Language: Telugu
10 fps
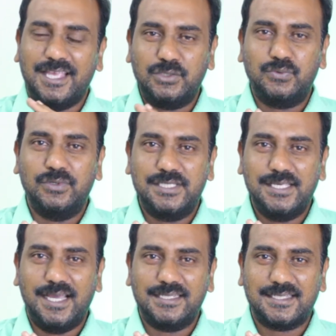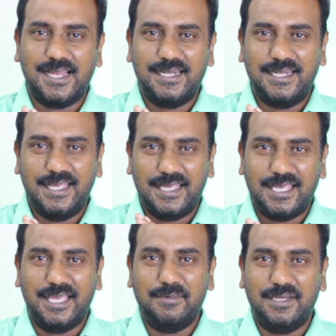ఎస్ఓసి అసలు అంటే
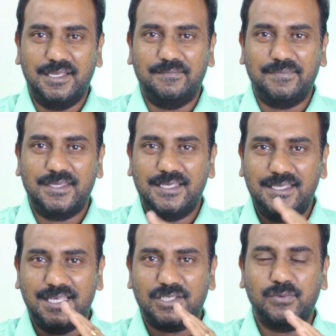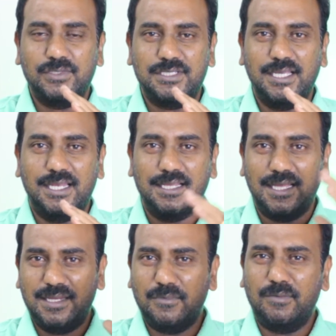ఏమిటి ఈ ఎస్ఓసి అనే
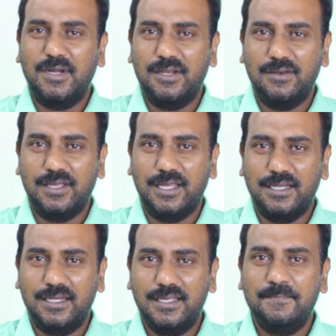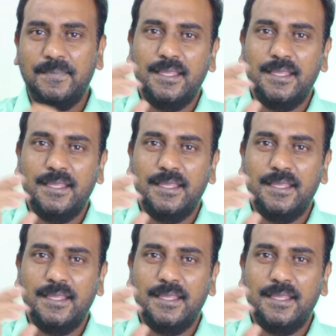దాన్ని మొబైల్లో ఏంటి